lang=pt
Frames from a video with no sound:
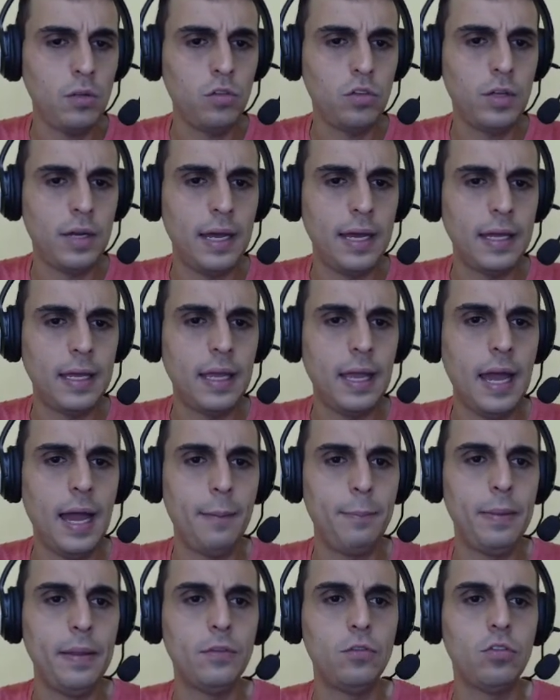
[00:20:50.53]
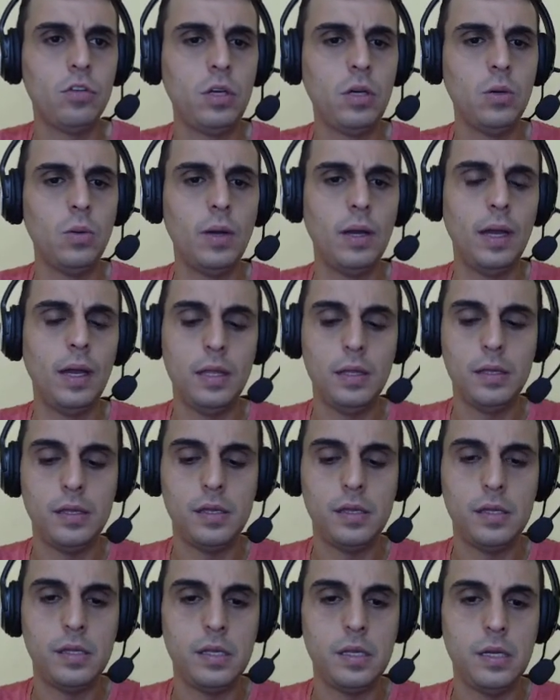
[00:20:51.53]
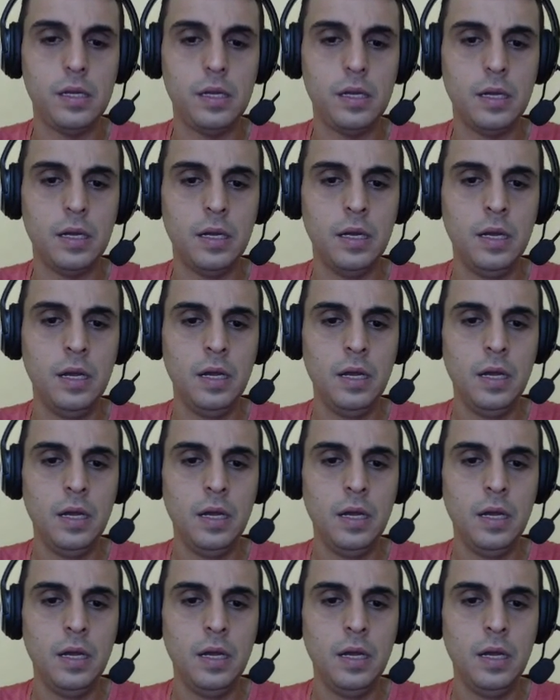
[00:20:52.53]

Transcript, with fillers: tirar aqui rapidinho esse